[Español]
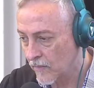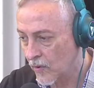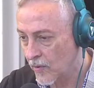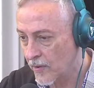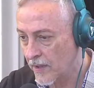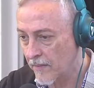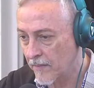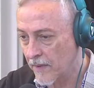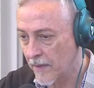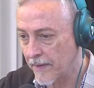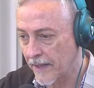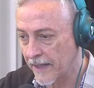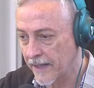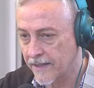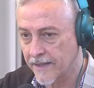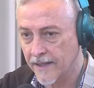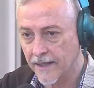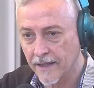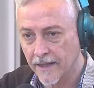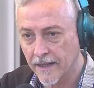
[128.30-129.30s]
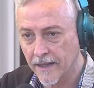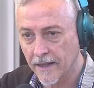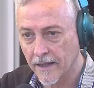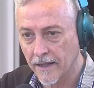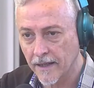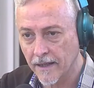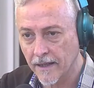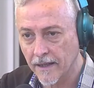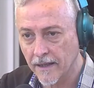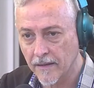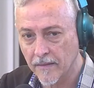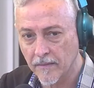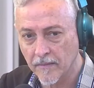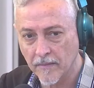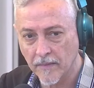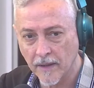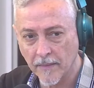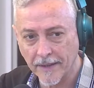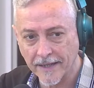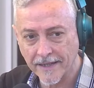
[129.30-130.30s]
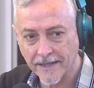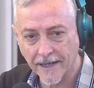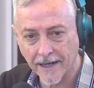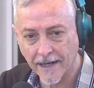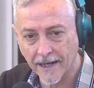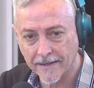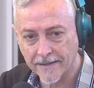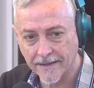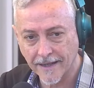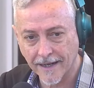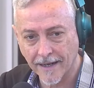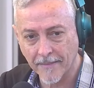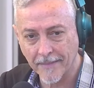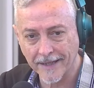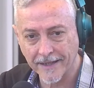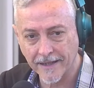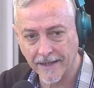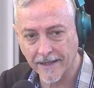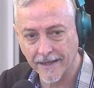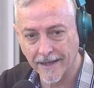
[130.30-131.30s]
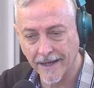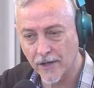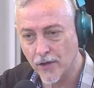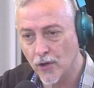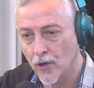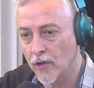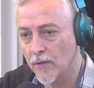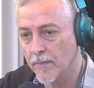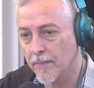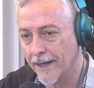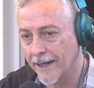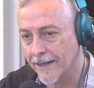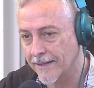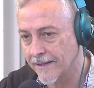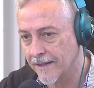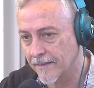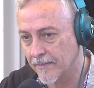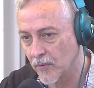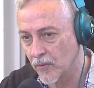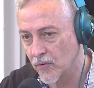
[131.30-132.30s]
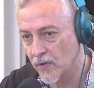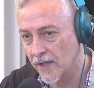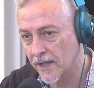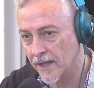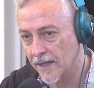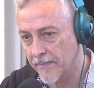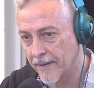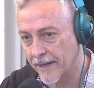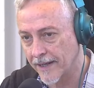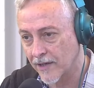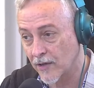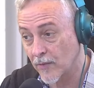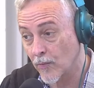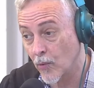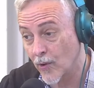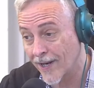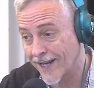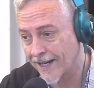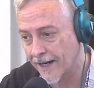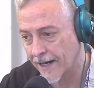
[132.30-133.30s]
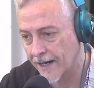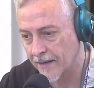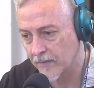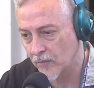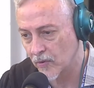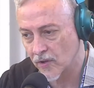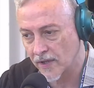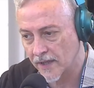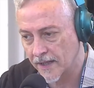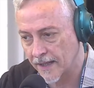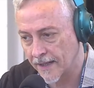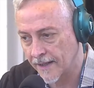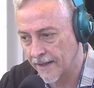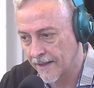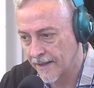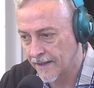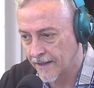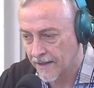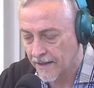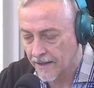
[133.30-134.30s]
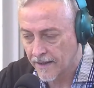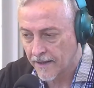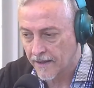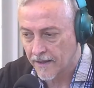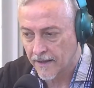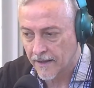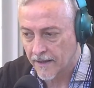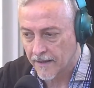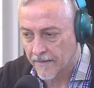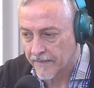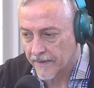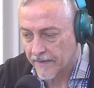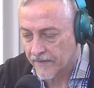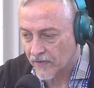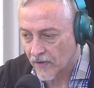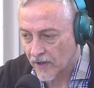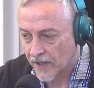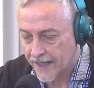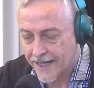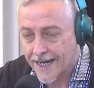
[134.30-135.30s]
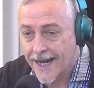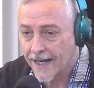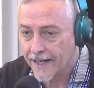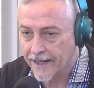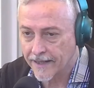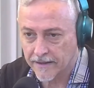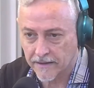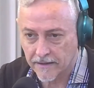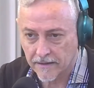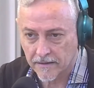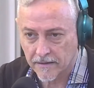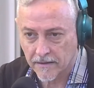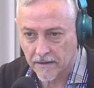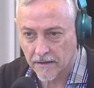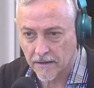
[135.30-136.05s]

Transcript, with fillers: muy bien. Me parece, me parece que las herramientas que hay hoy para hacer música y para comunicar la música son geniales.